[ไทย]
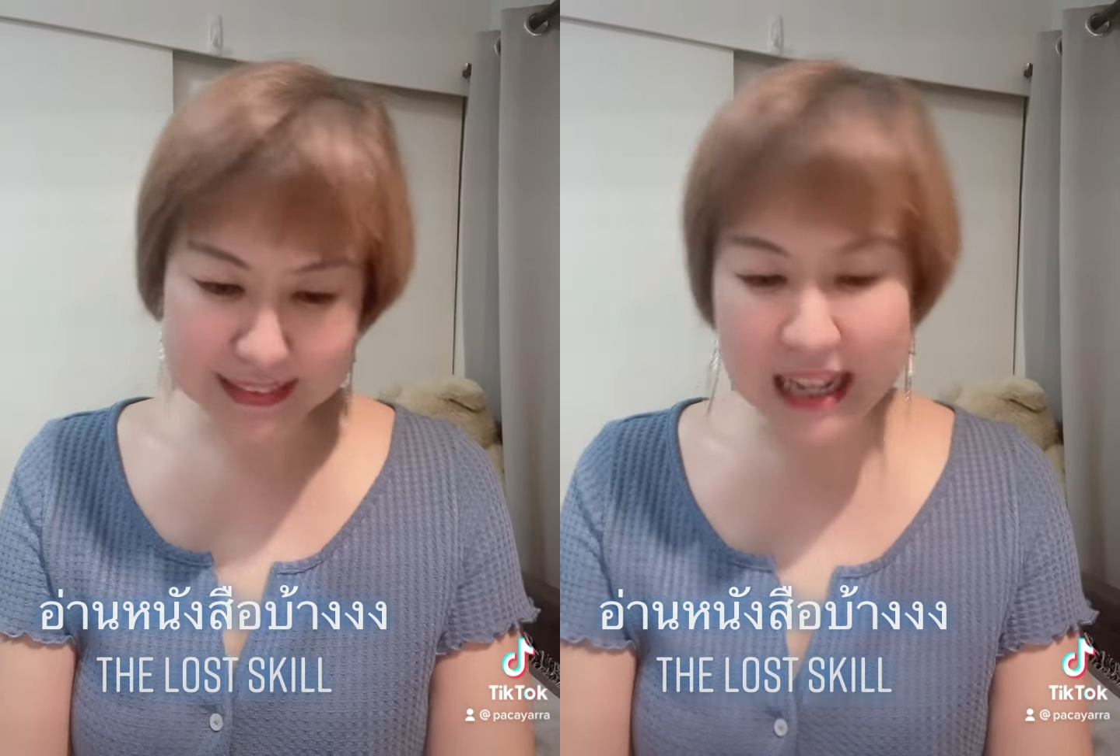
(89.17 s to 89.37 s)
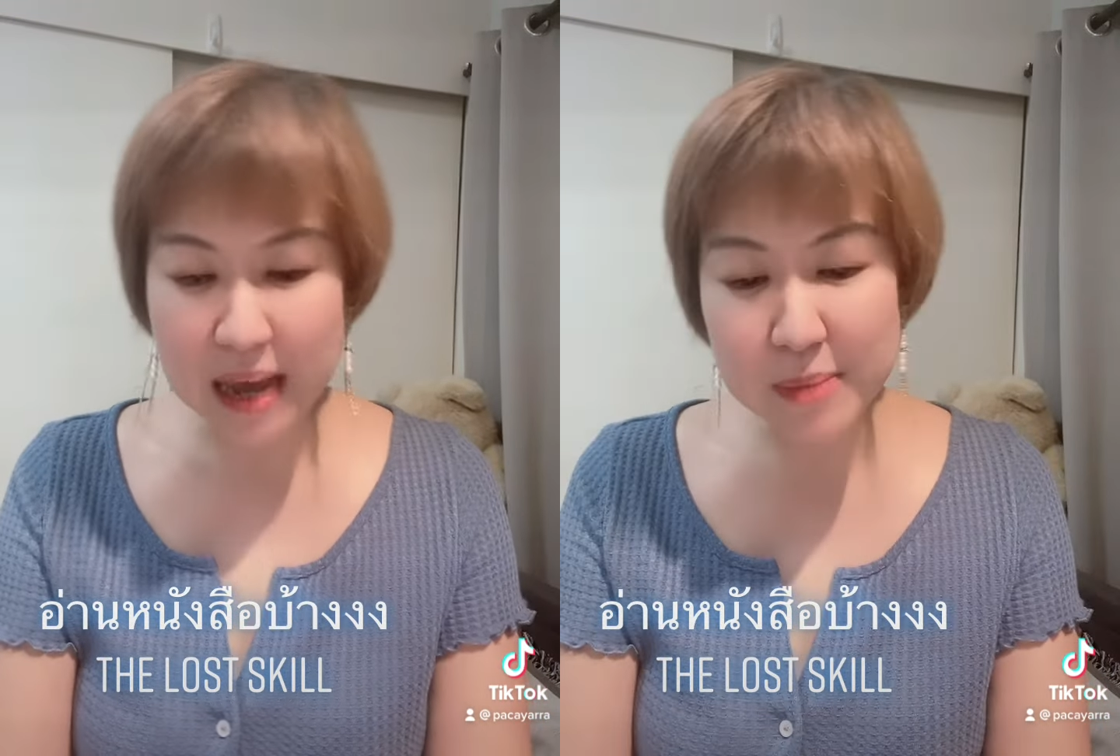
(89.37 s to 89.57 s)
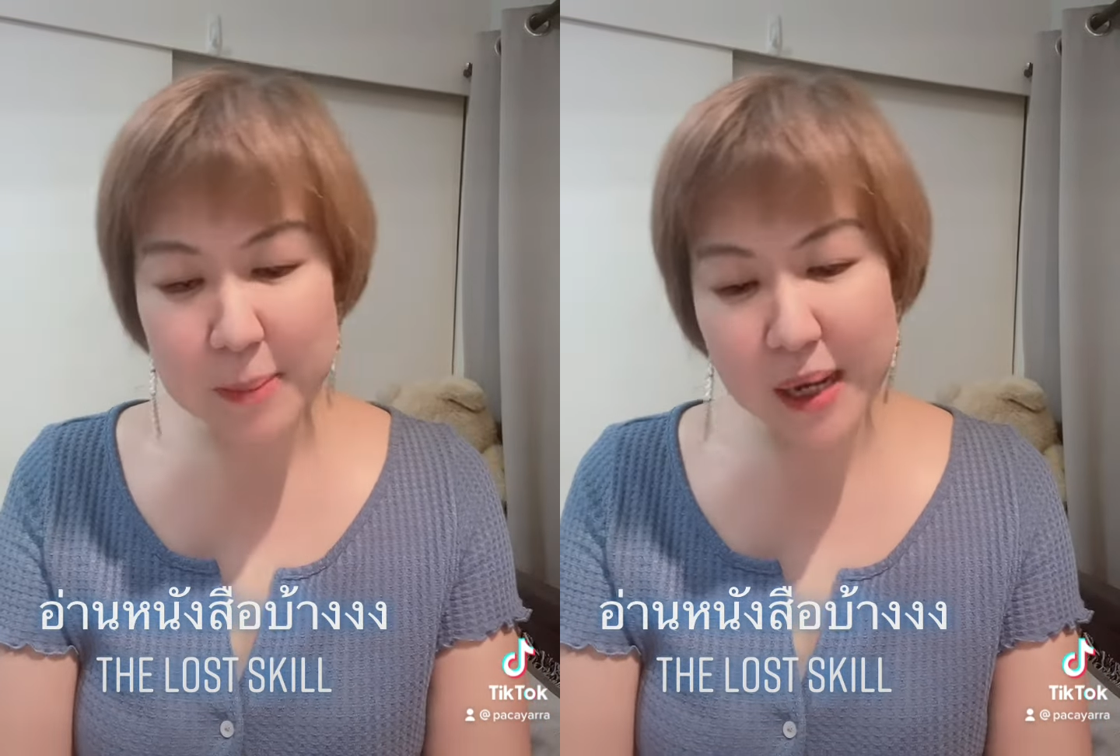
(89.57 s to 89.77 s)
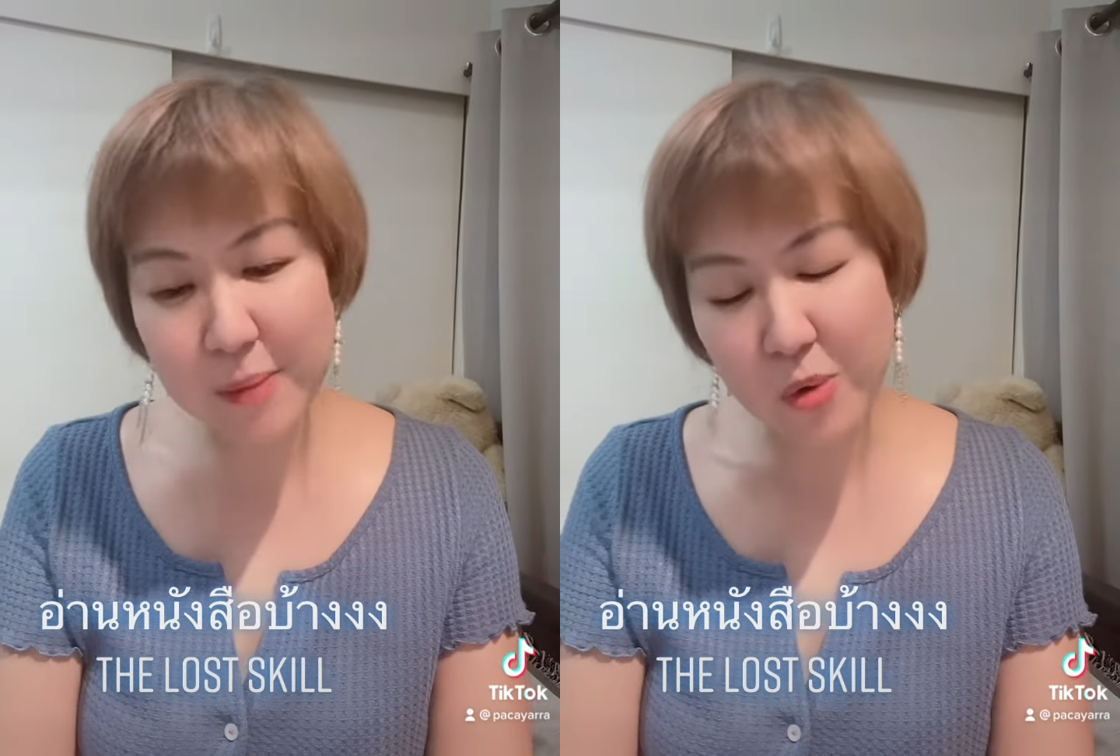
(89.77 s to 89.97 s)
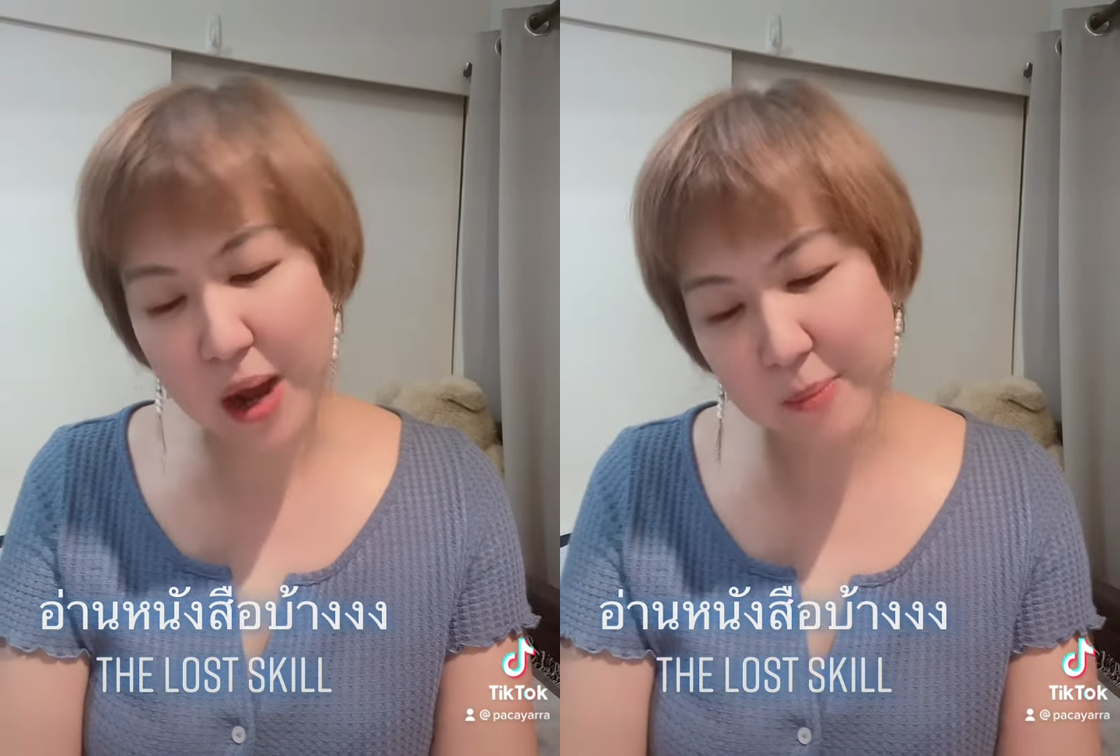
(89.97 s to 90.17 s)
และเมื่อเพิ่
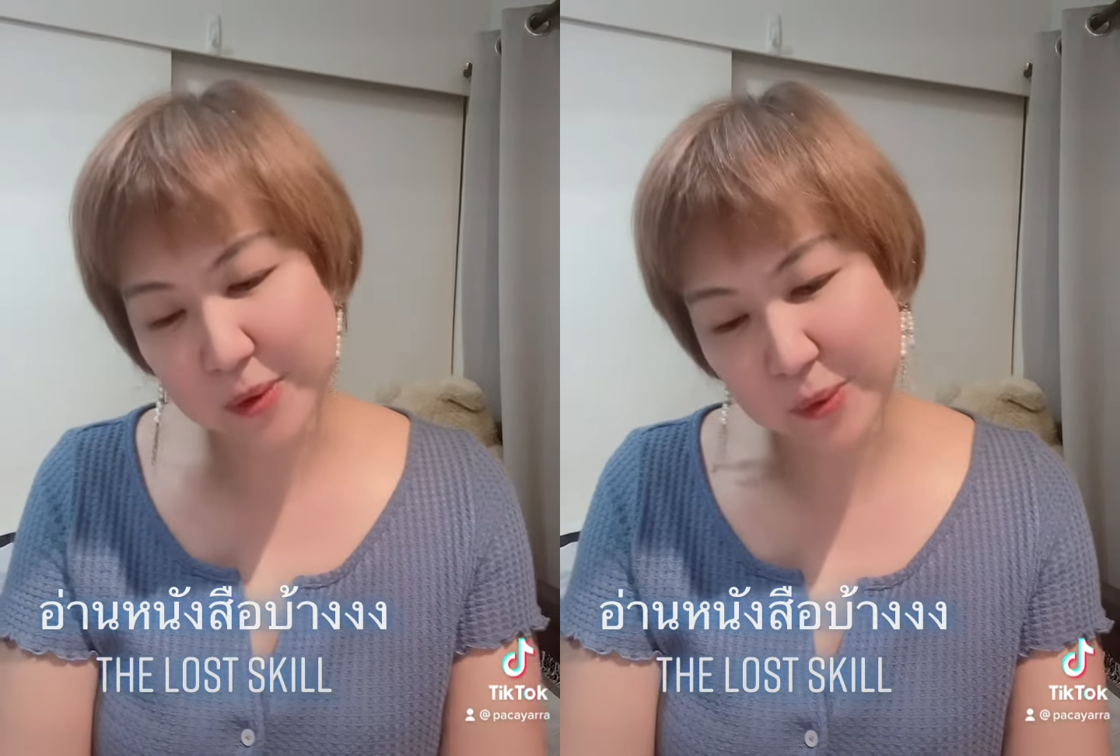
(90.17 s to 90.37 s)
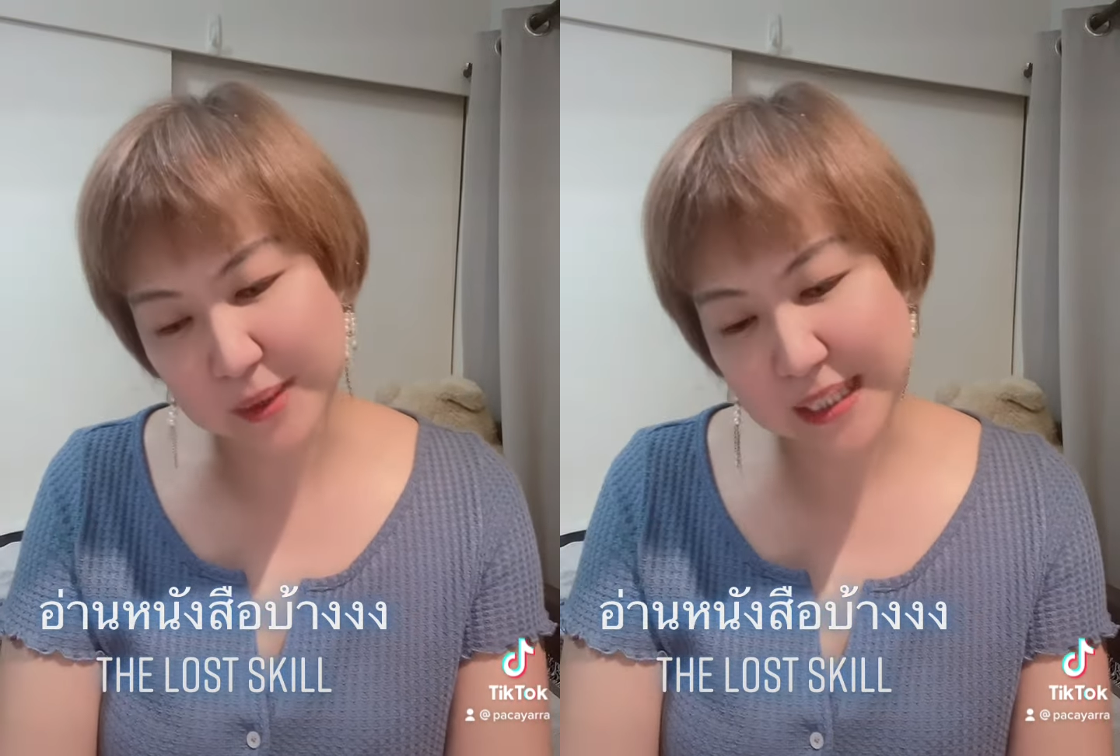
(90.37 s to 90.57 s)
มความรู้